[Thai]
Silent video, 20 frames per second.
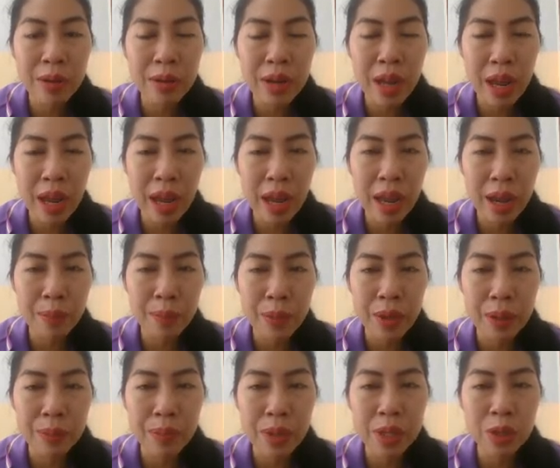อ่า เปลี่ย
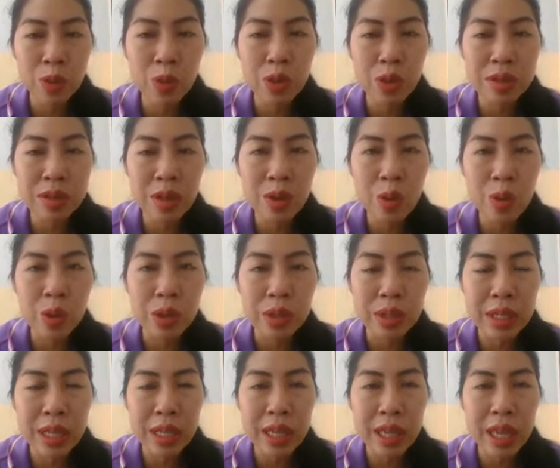นเป็นตัวสะกด
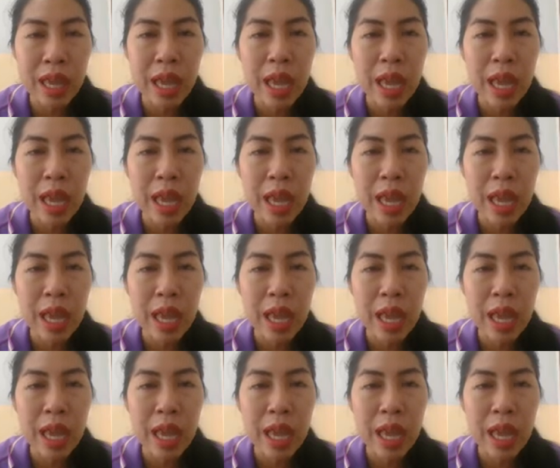ที่